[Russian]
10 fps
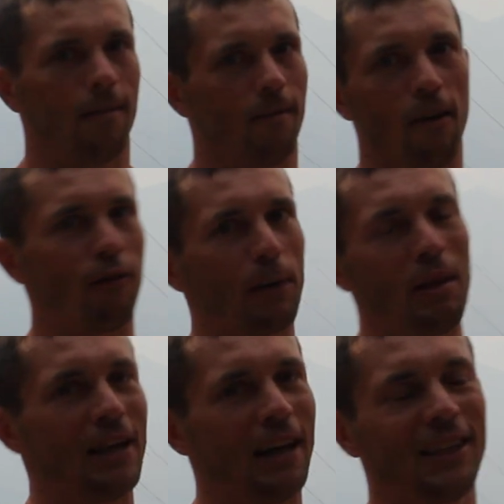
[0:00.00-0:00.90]
во
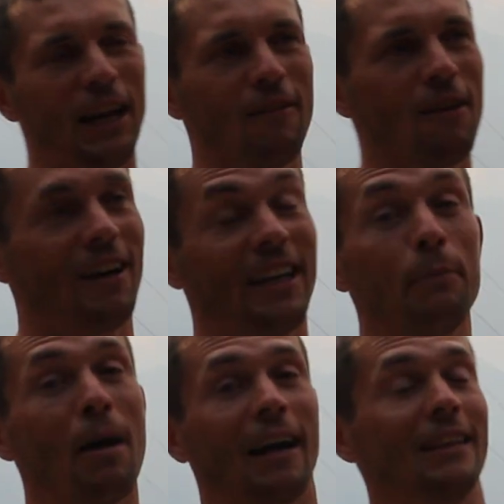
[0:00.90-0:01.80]
времена Древнего
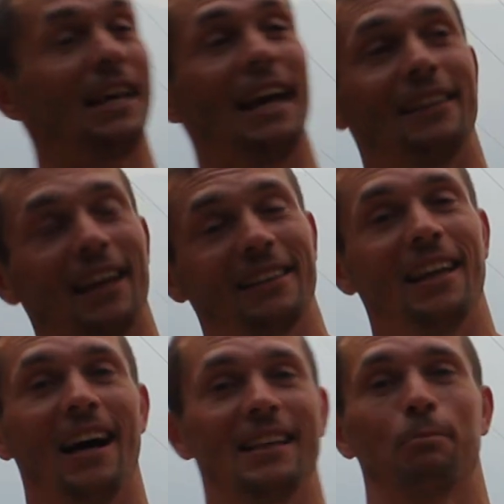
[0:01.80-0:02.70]
Рима, хотя и
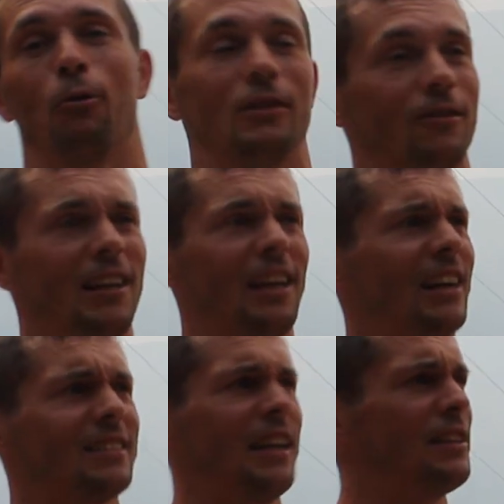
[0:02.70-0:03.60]
тогда использовали
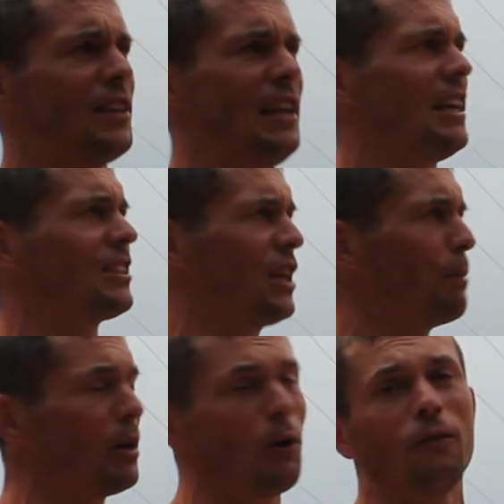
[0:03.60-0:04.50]
разные тележки,
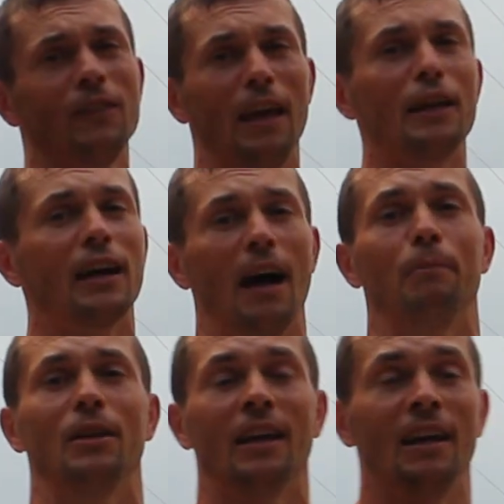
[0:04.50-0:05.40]
бревна и
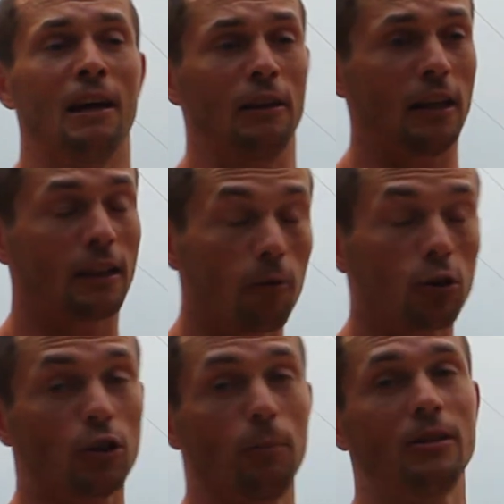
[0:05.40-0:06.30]
камни для того,
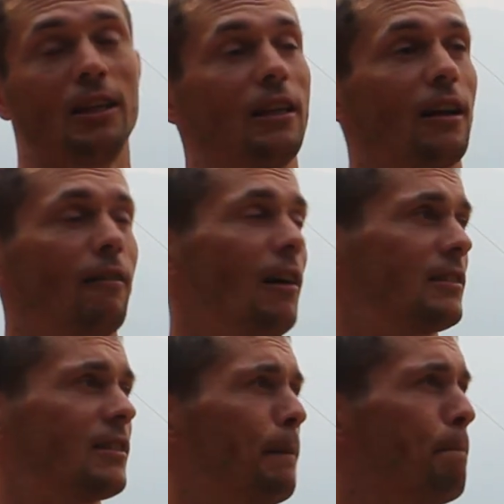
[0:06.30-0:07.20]
чтобы
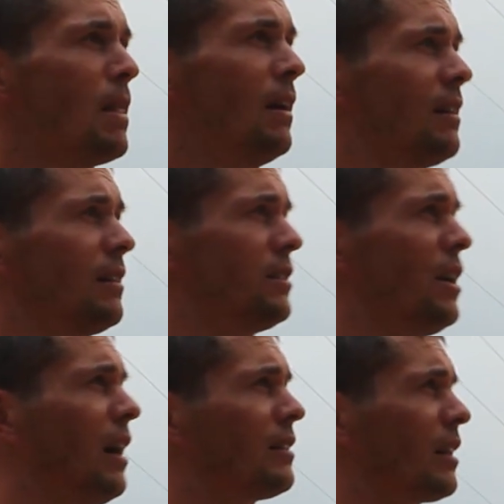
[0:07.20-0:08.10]
тренироваться
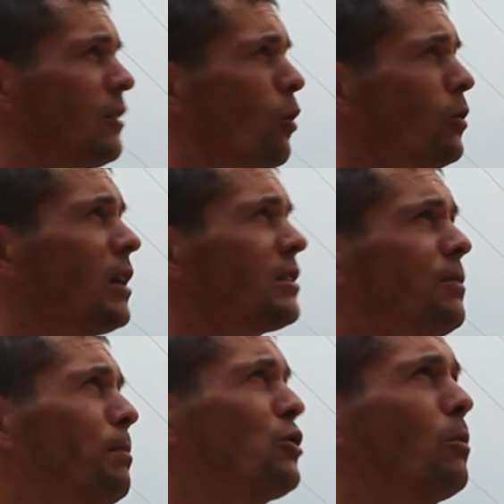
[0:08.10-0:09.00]
гладиаторы. Но у нас
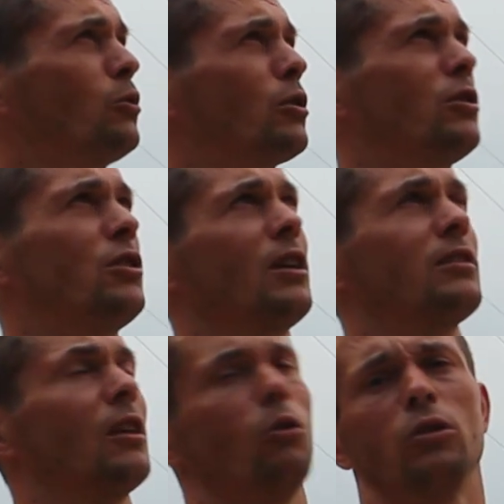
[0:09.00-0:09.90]
почему-то сейчас
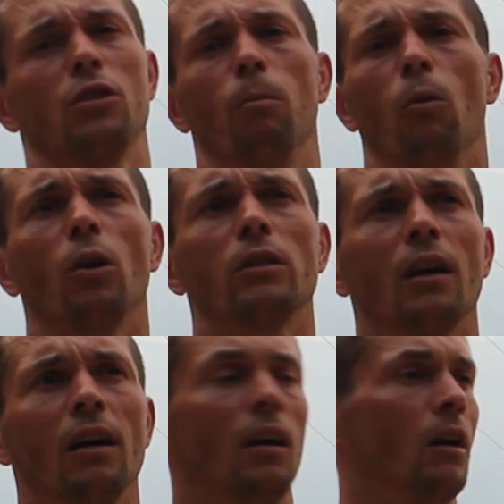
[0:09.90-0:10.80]
становится
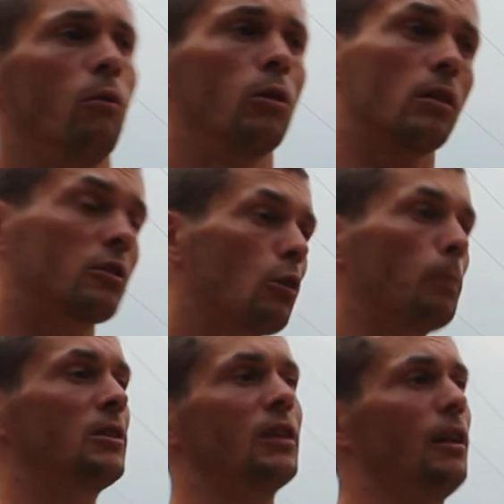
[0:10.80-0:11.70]
модно вот
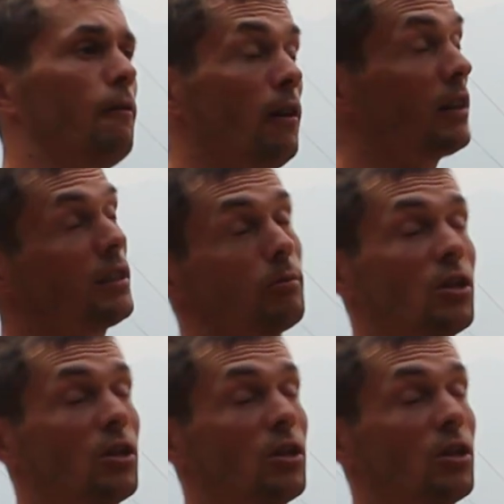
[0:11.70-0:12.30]
собственным весом